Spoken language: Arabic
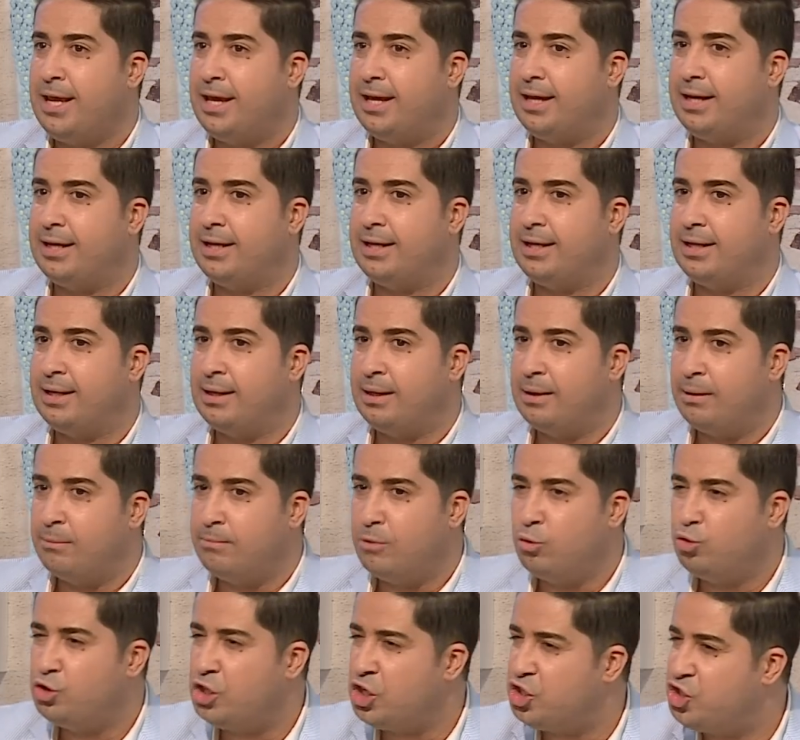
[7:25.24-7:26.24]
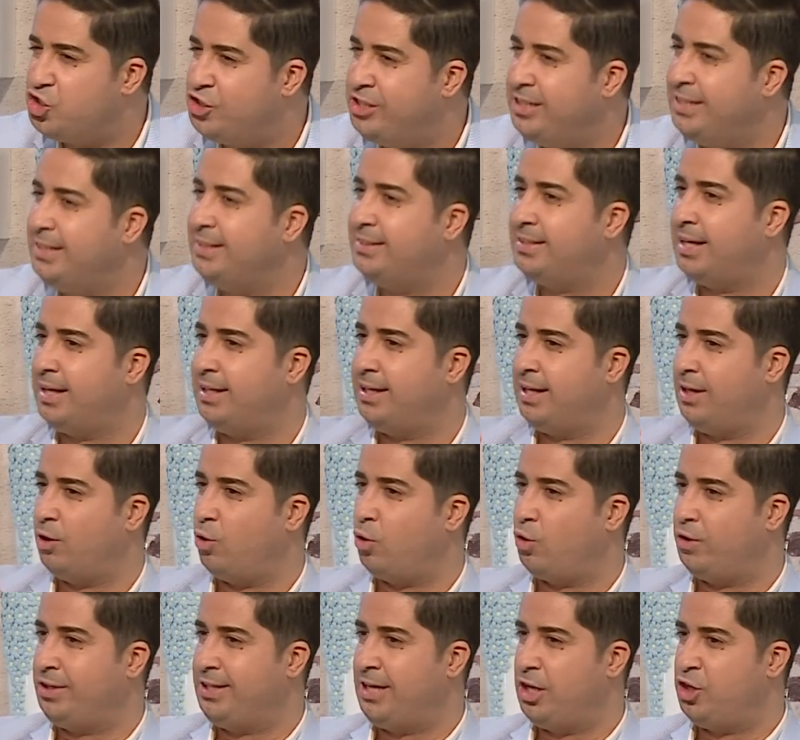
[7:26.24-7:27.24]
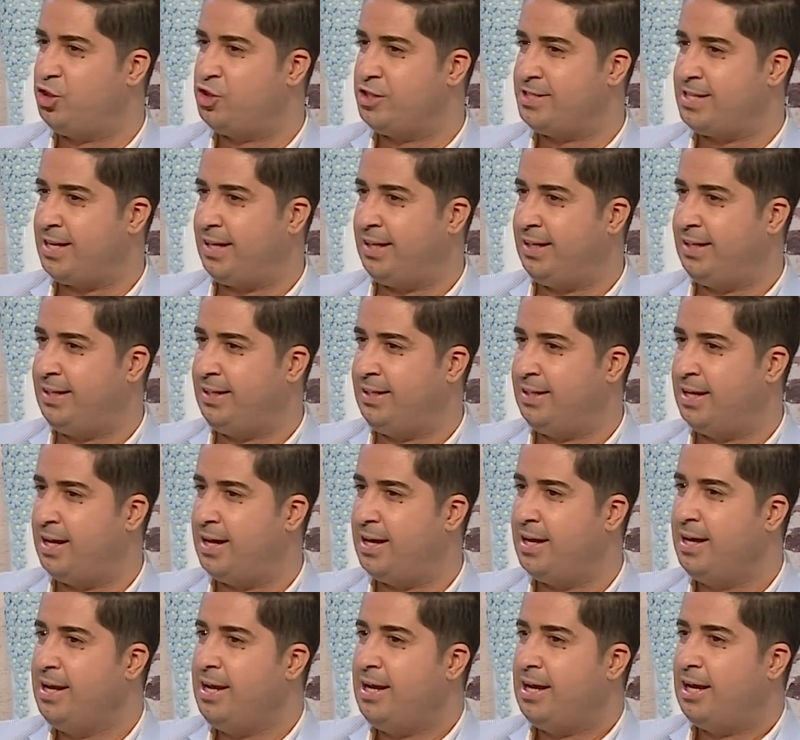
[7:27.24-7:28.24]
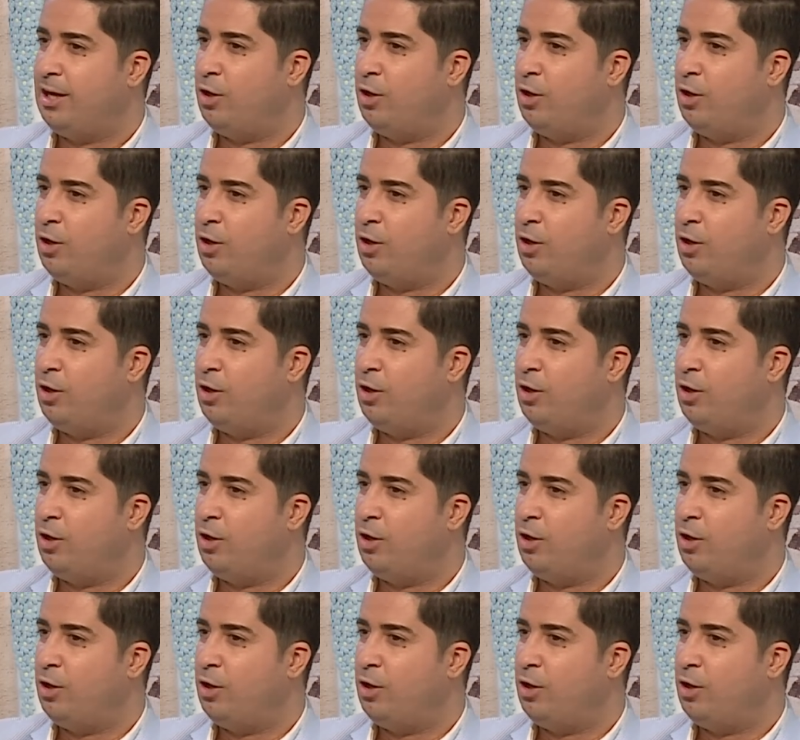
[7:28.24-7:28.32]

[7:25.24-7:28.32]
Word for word: آه، موجه جديده للاغنيه الجزائريه نعم.